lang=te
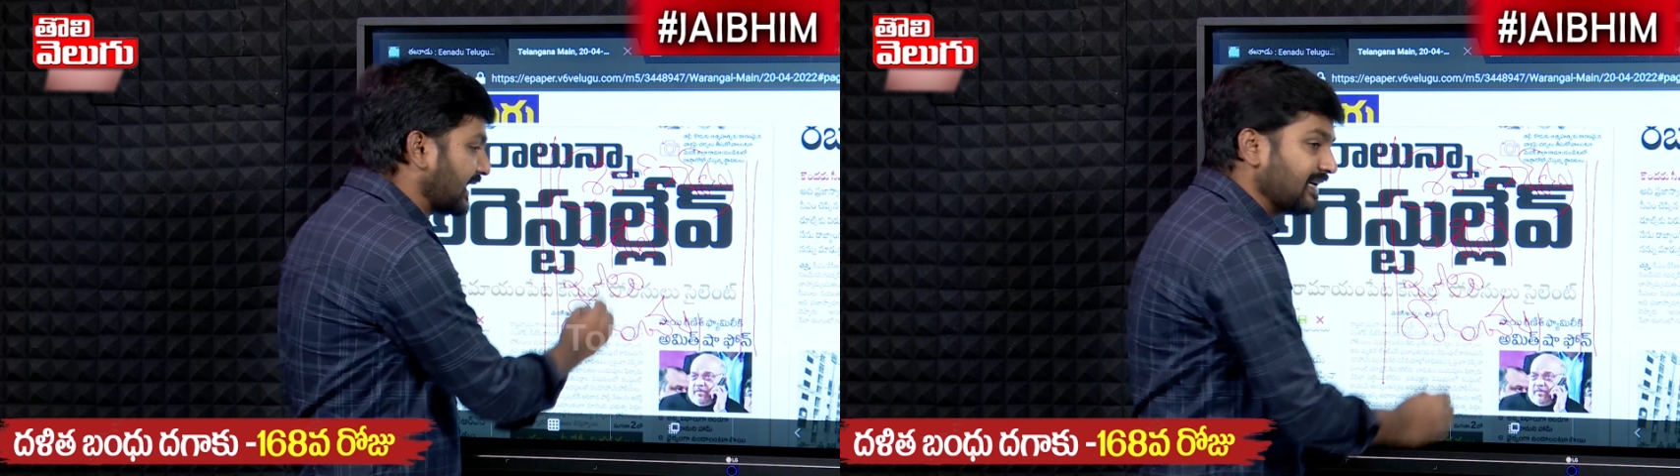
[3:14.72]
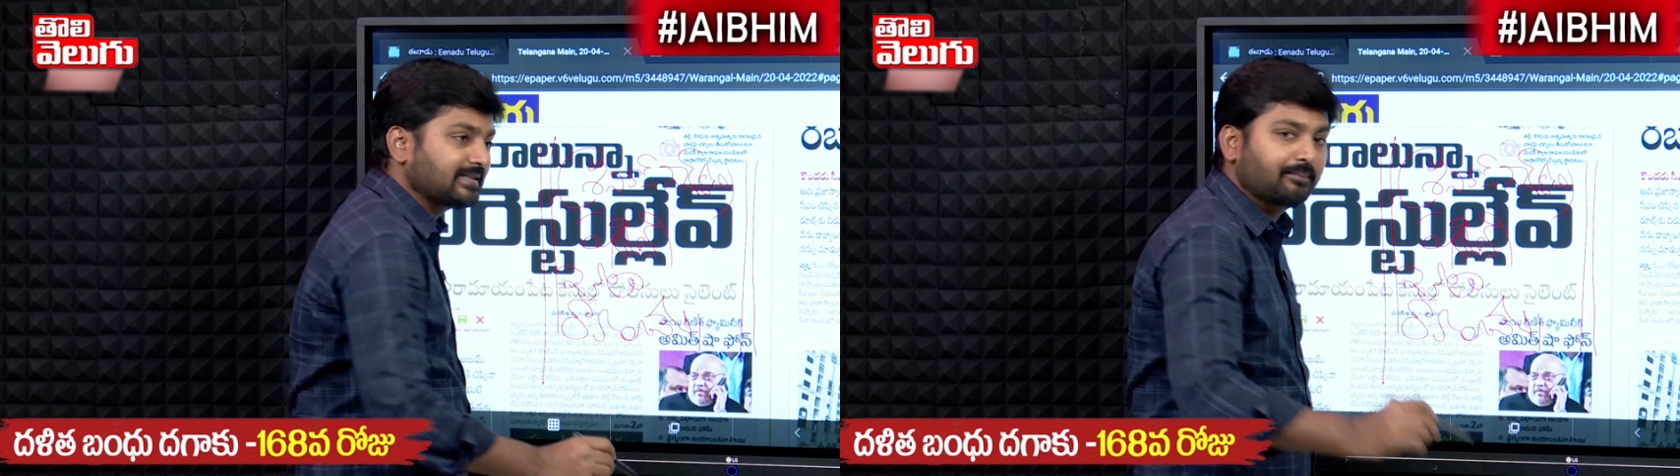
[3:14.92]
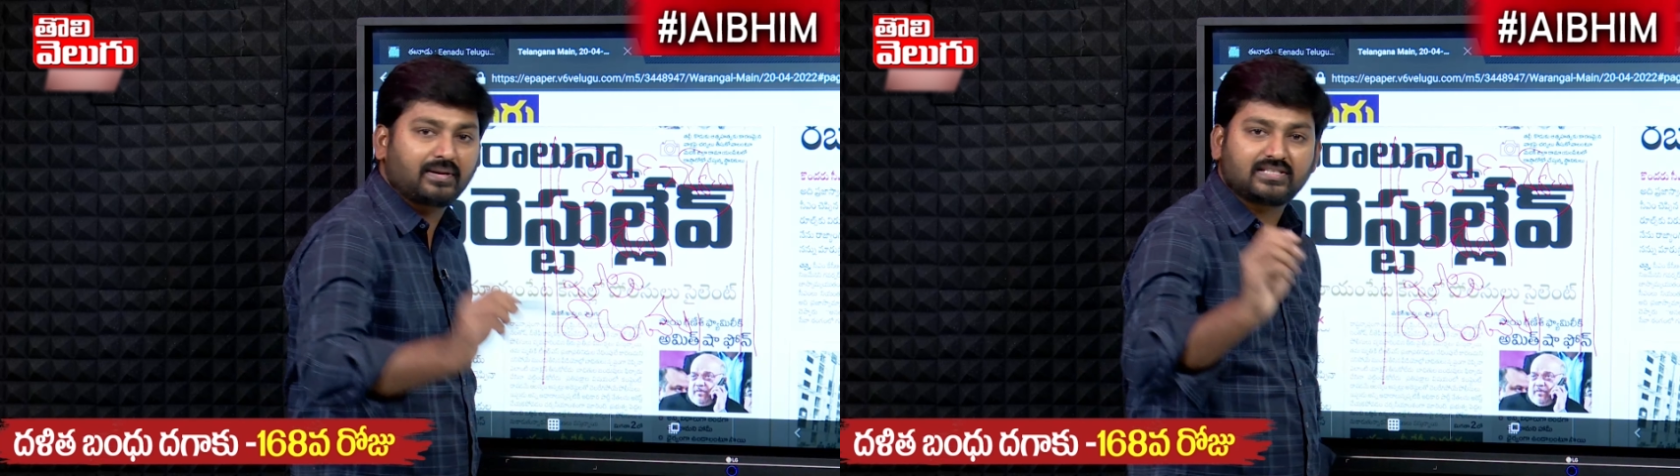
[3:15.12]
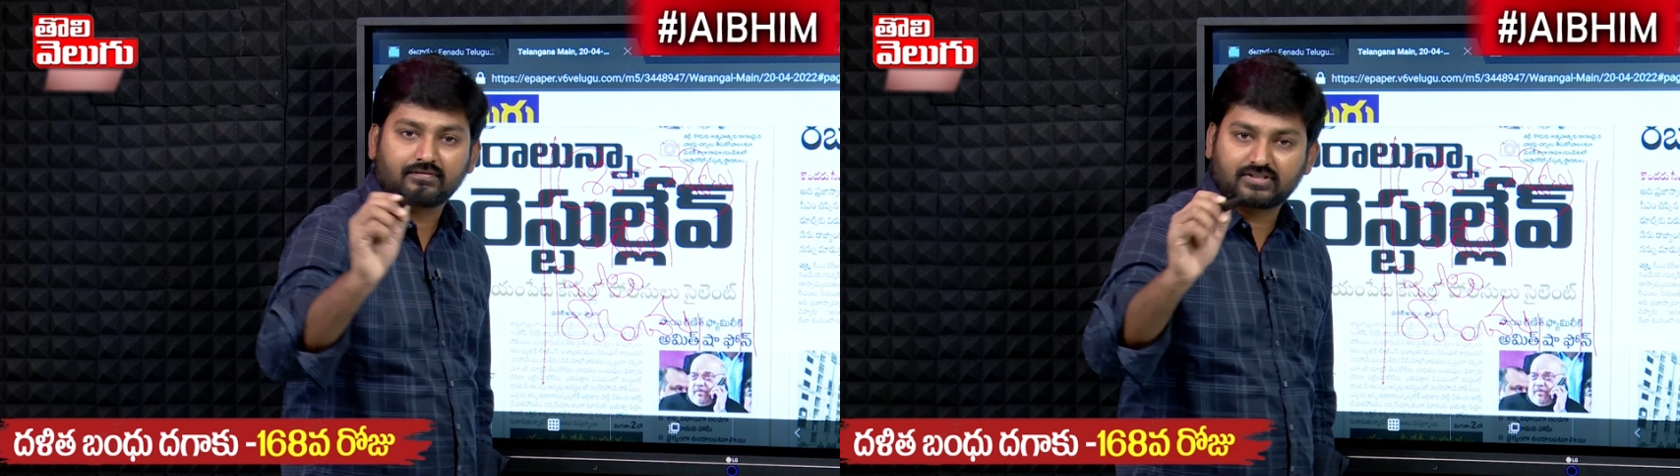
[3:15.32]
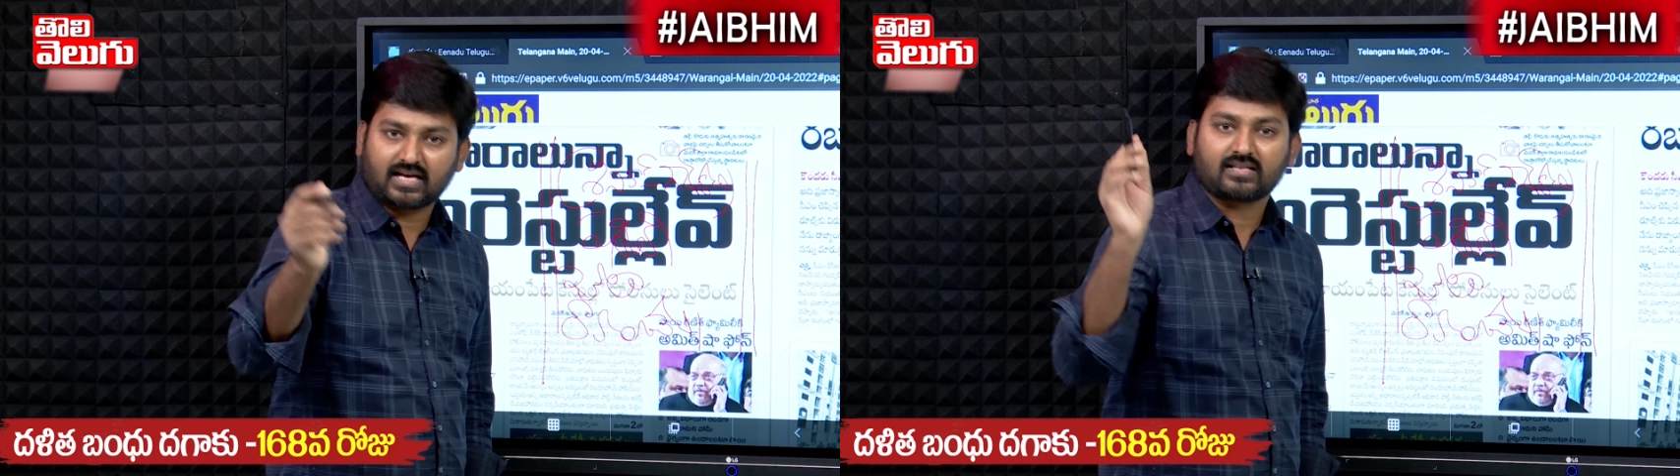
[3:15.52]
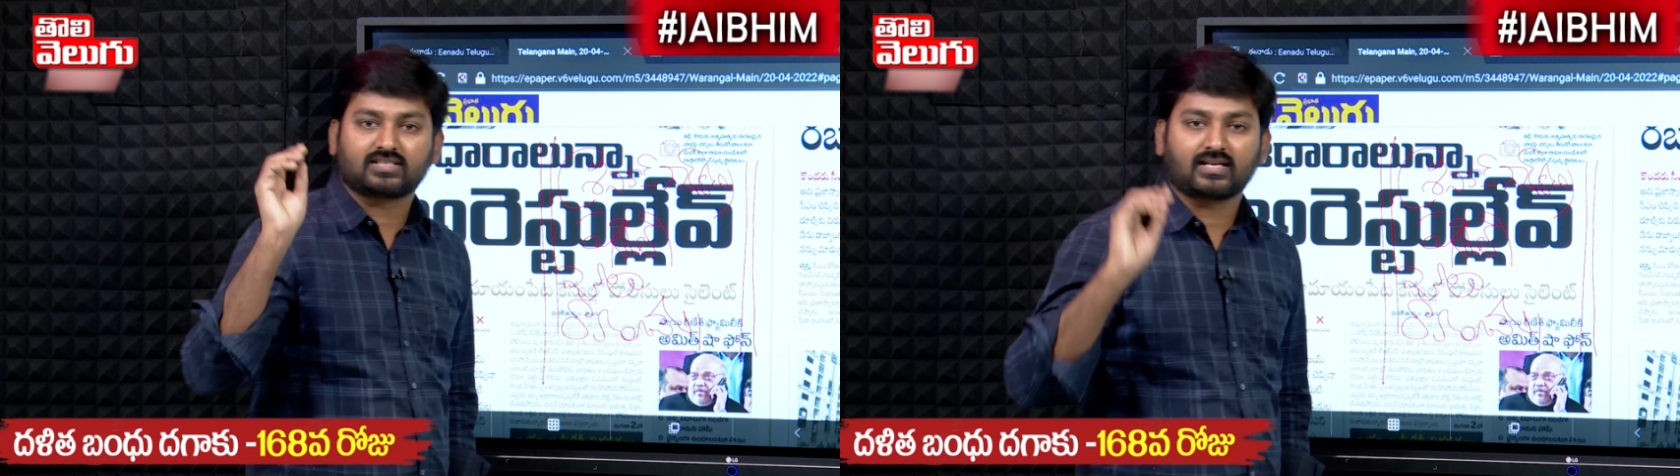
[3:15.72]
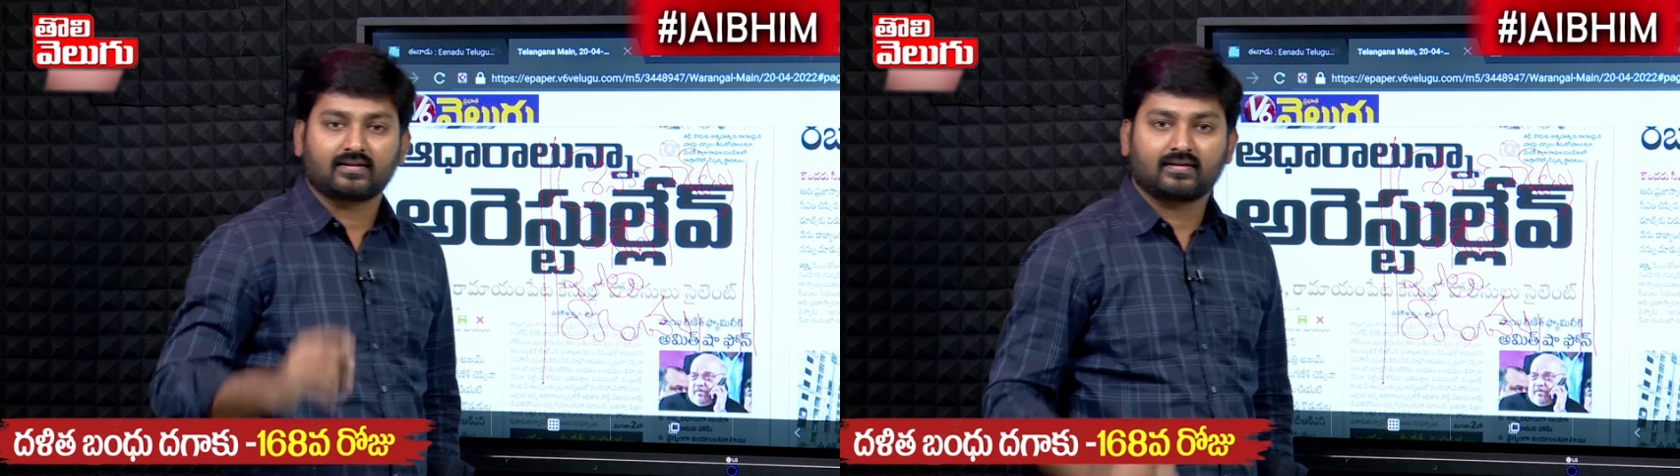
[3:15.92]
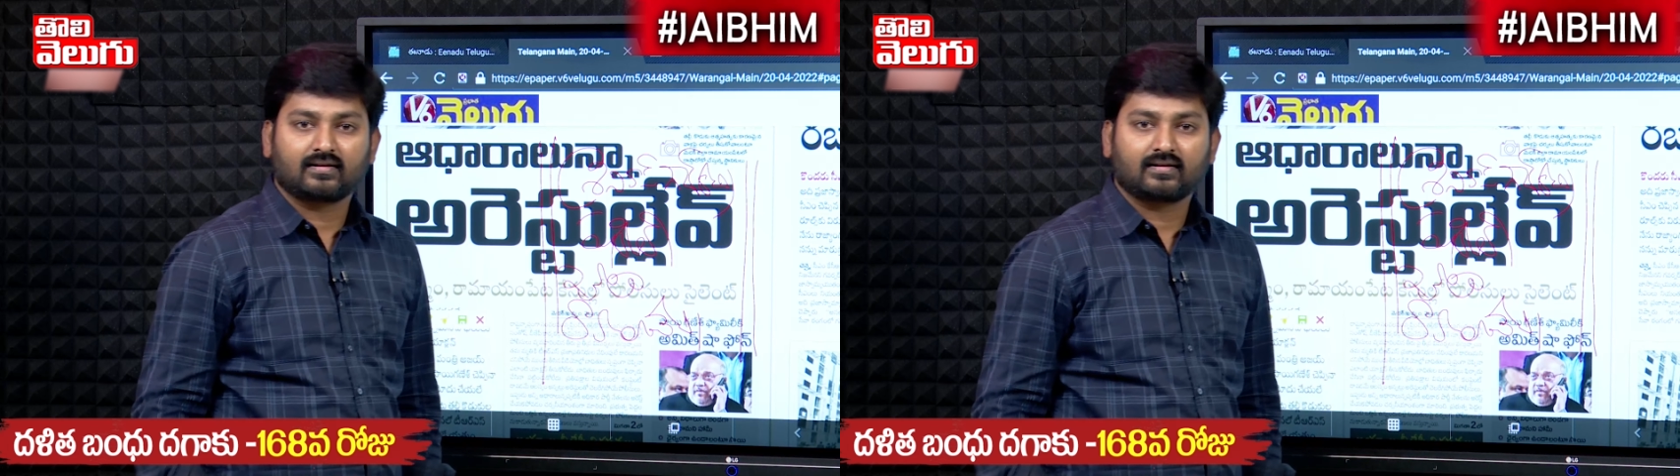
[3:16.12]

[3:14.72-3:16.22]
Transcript: కనీసం పిలిచి విచారించలే